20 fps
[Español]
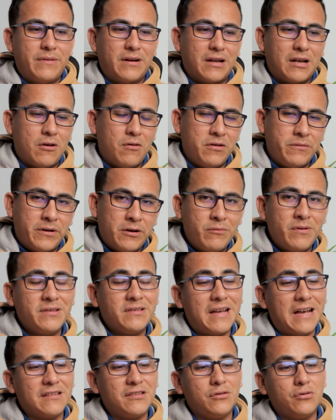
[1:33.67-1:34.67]
Mercado Libre no
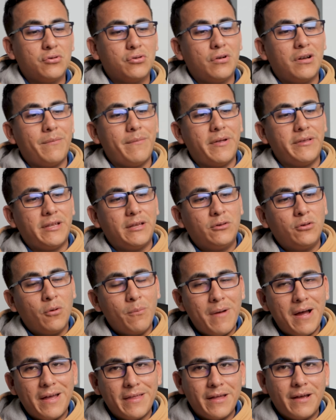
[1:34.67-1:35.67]
es, ha sido solamente
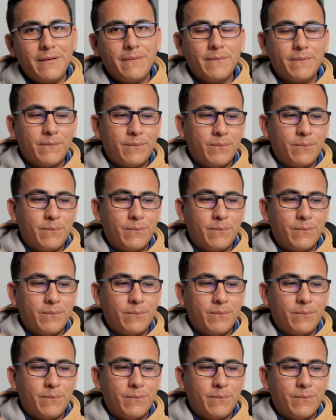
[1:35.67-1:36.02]
tomada